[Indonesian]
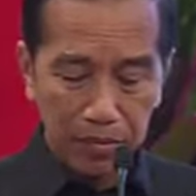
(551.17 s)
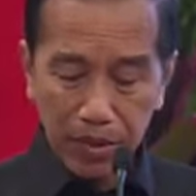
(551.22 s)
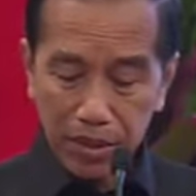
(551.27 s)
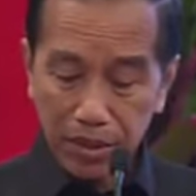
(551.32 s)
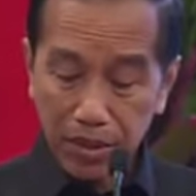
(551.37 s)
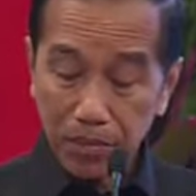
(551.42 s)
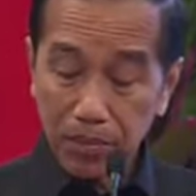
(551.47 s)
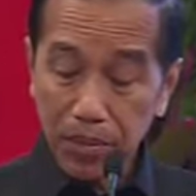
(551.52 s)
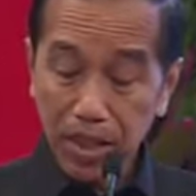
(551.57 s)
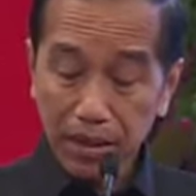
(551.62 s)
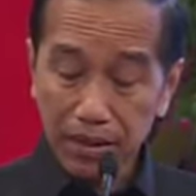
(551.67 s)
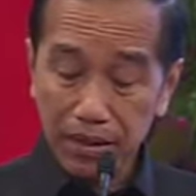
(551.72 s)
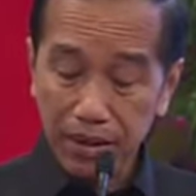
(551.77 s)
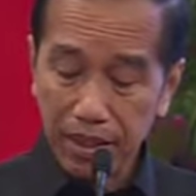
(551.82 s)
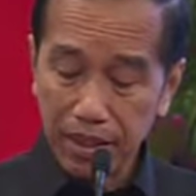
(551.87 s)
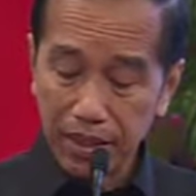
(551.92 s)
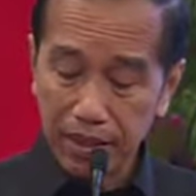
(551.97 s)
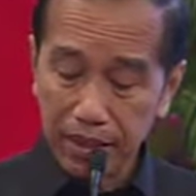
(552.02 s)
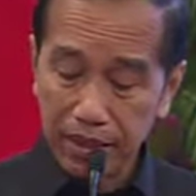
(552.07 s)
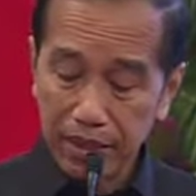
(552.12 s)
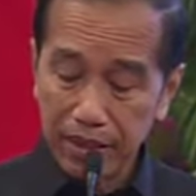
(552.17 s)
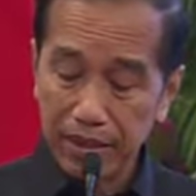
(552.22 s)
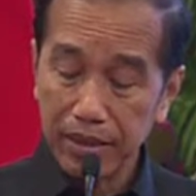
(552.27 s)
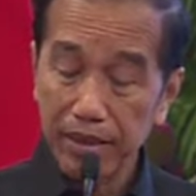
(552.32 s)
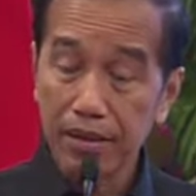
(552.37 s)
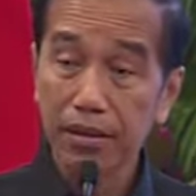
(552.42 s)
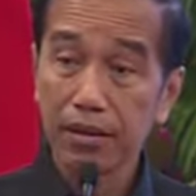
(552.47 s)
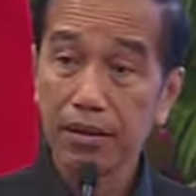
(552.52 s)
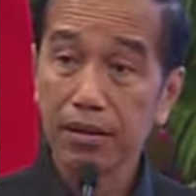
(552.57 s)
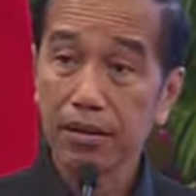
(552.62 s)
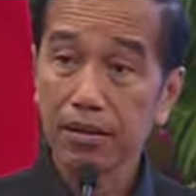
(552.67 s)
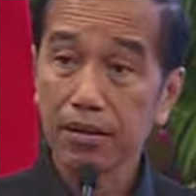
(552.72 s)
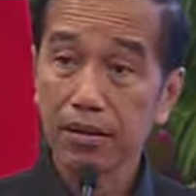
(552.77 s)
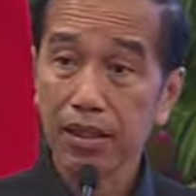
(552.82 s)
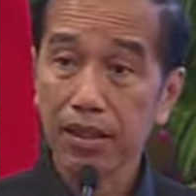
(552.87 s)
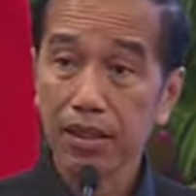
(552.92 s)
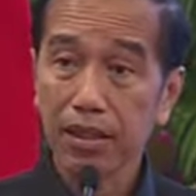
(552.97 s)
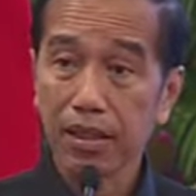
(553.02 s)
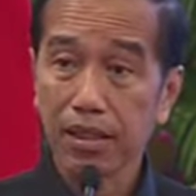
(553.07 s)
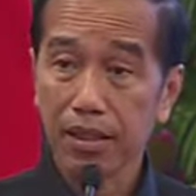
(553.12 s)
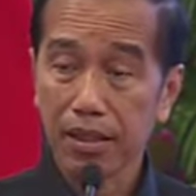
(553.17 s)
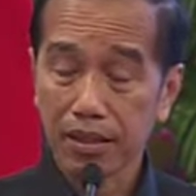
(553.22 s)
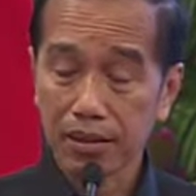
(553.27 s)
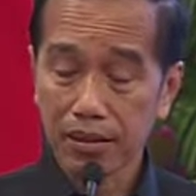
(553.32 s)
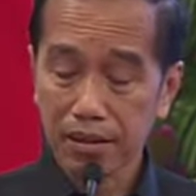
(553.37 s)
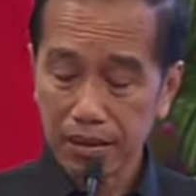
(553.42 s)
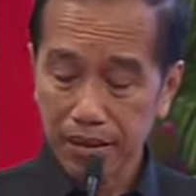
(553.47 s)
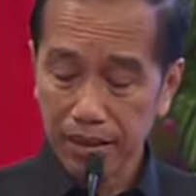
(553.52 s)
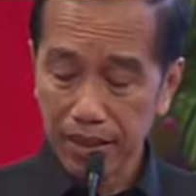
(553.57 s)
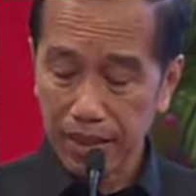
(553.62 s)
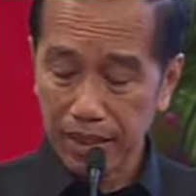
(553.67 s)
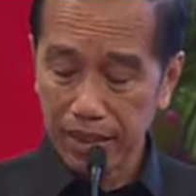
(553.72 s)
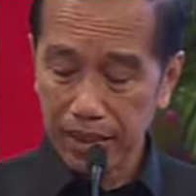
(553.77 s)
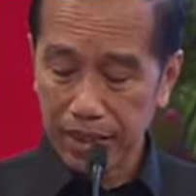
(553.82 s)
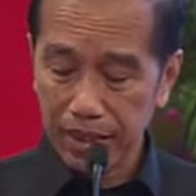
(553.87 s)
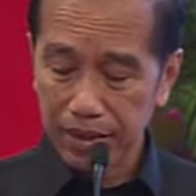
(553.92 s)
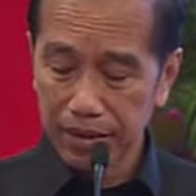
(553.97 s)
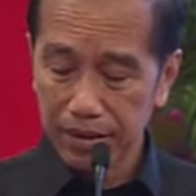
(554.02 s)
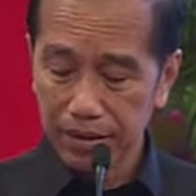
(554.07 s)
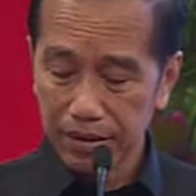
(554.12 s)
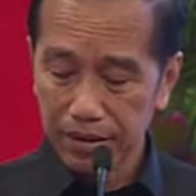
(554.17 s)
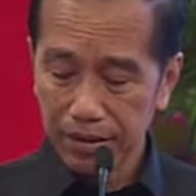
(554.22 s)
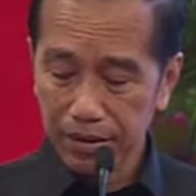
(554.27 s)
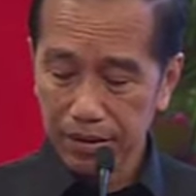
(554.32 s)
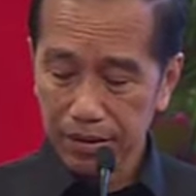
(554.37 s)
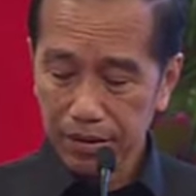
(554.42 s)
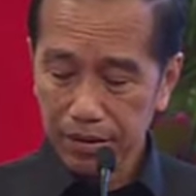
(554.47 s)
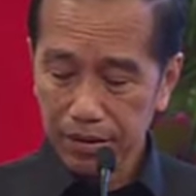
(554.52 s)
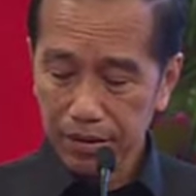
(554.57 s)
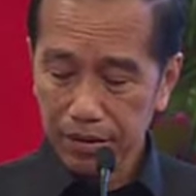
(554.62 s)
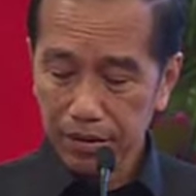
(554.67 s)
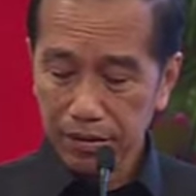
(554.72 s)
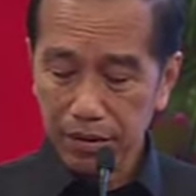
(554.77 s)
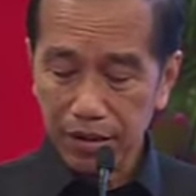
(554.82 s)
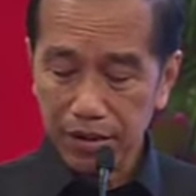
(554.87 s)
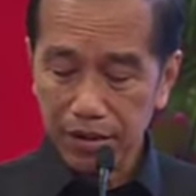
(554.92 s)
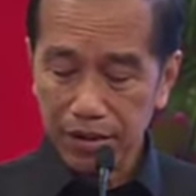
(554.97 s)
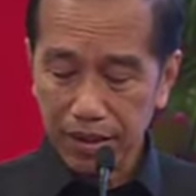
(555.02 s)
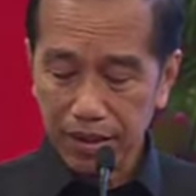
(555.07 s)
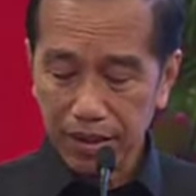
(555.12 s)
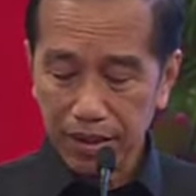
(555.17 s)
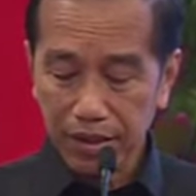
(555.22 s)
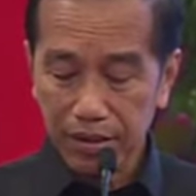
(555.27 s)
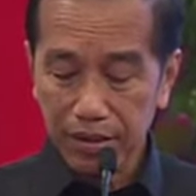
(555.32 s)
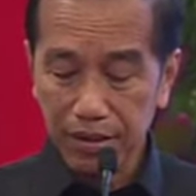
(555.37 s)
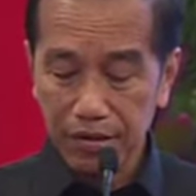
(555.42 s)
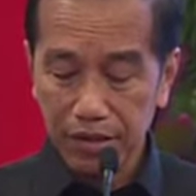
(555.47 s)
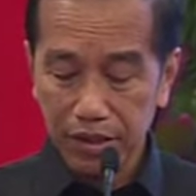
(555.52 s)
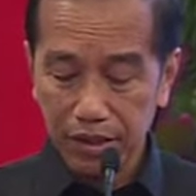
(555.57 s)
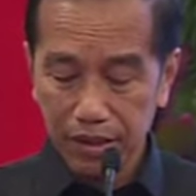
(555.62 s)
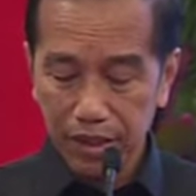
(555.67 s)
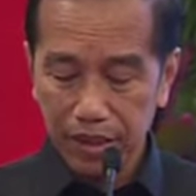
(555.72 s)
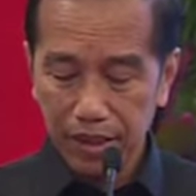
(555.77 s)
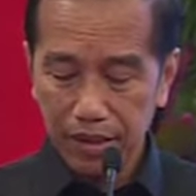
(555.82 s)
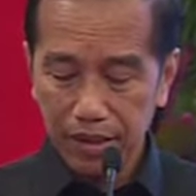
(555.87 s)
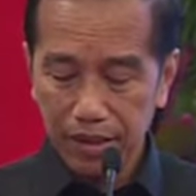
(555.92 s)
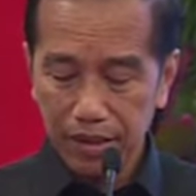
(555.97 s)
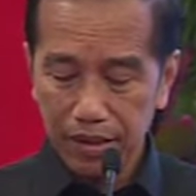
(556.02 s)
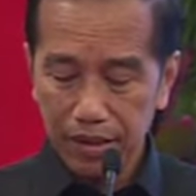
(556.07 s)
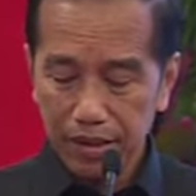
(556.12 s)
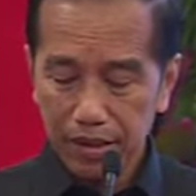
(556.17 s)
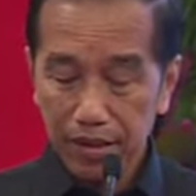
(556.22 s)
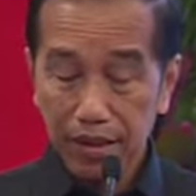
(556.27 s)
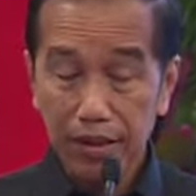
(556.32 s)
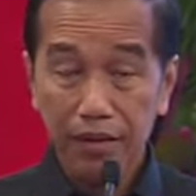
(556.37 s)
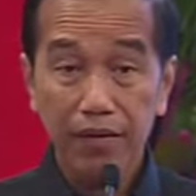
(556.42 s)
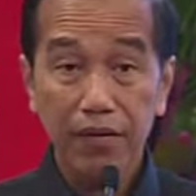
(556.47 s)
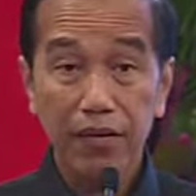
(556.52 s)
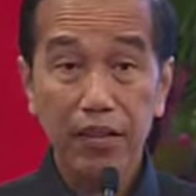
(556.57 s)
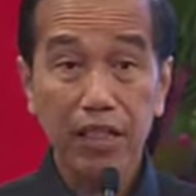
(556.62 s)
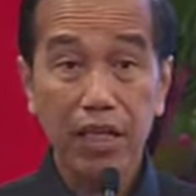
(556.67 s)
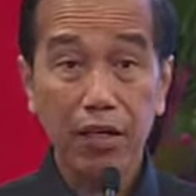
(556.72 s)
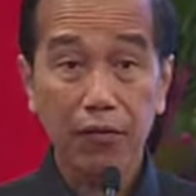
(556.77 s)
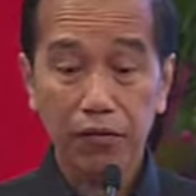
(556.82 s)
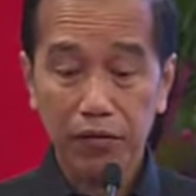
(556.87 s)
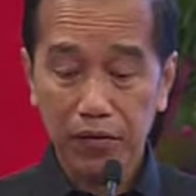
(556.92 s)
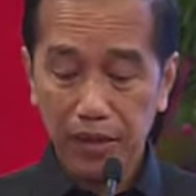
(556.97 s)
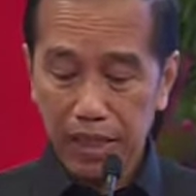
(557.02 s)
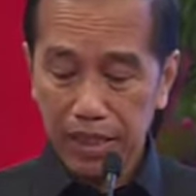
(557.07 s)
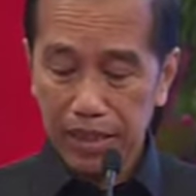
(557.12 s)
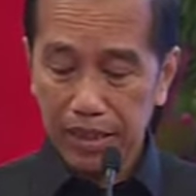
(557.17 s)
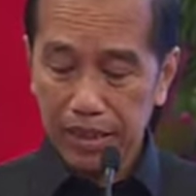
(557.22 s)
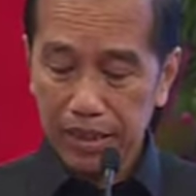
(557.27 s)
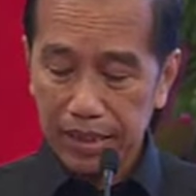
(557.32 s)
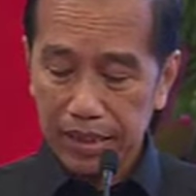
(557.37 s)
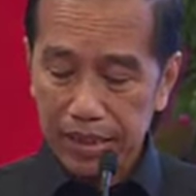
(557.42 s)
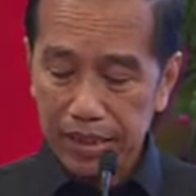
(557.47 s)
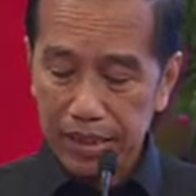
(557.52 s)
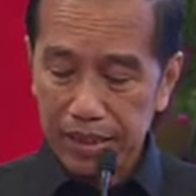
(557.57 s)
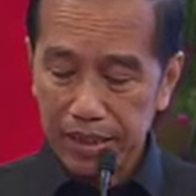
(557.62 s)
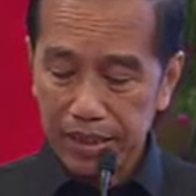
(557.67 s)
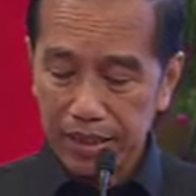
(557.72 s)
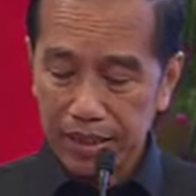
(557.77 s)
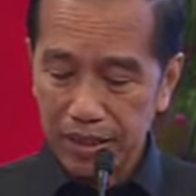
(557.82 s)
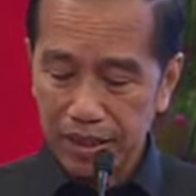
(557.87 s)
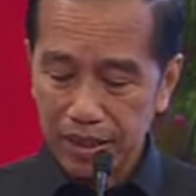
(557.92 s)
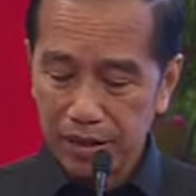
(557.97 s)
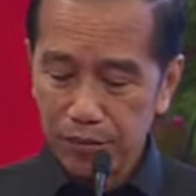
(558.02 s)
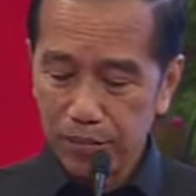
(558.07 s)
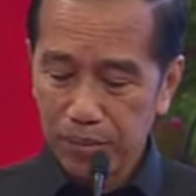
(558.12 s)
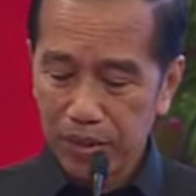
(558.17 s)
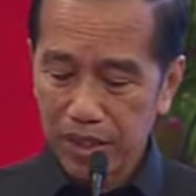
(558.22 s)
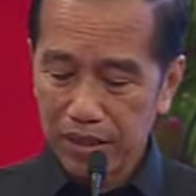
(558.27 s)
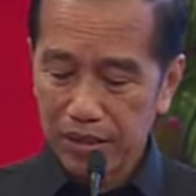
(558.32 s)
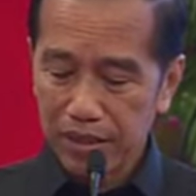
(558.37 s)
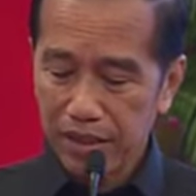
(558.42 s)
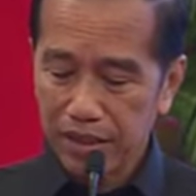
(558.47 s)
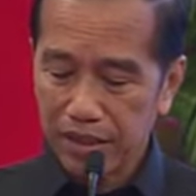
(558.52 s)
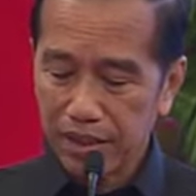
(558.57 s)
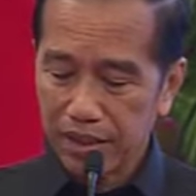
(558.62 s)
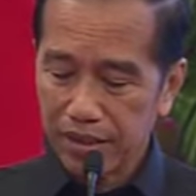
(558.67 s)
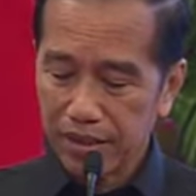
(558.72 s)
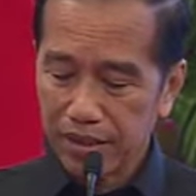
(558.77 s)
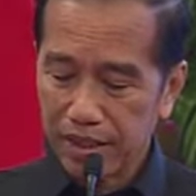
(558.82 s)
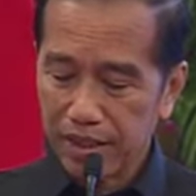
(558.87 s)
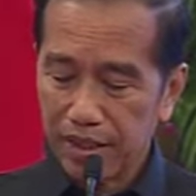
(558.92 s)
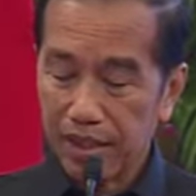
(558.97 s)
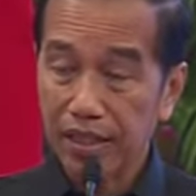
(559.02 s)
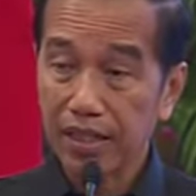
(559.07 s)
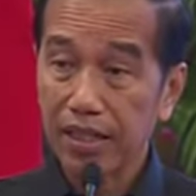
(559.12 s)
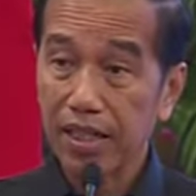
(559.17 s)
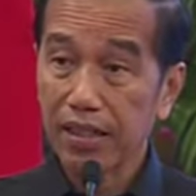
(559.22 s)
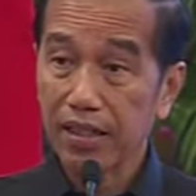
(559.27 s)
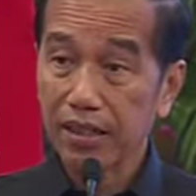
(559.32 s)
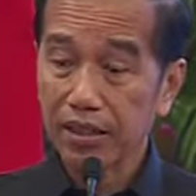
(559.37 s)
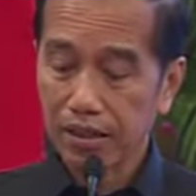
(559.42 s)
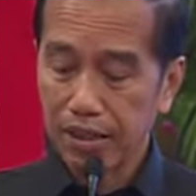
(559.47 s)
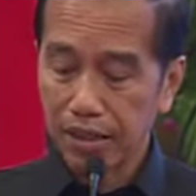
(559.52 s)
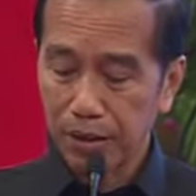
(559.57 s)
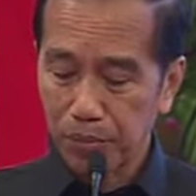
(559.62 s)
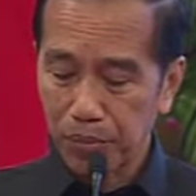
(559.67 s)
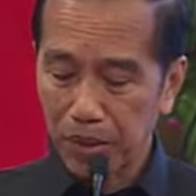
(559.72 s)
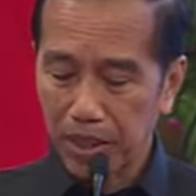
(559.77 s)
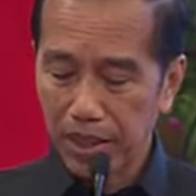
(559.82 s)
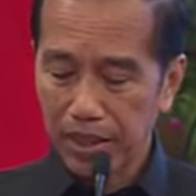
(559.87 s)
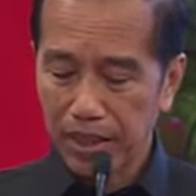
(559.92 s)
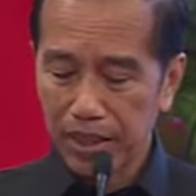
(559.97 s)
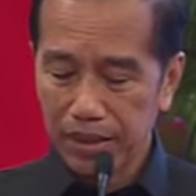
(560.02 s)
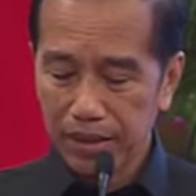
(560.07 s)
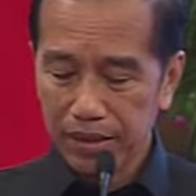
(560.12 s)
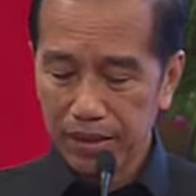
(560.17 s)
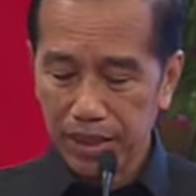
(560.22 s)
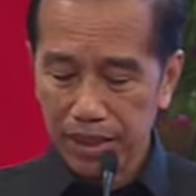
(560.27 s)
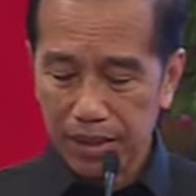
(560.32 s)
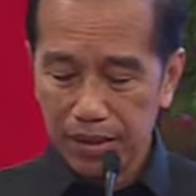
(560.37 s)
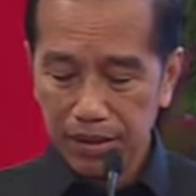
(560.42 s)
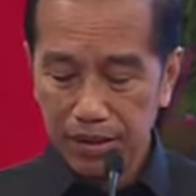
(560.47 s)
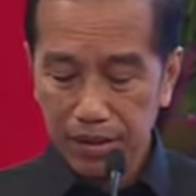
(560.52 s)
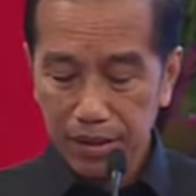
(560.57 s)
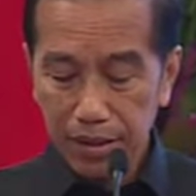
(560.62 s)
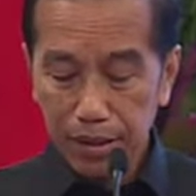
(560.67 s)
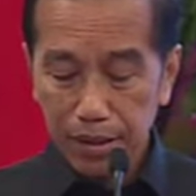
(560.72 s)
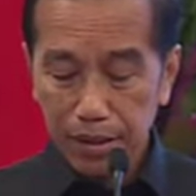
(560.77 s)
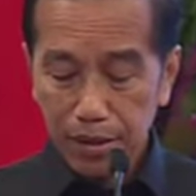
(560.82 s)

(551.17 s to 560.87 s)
pada pagi hari ini saya serahkan secara digital daftar isian pelaksanaan anggaran tipa dan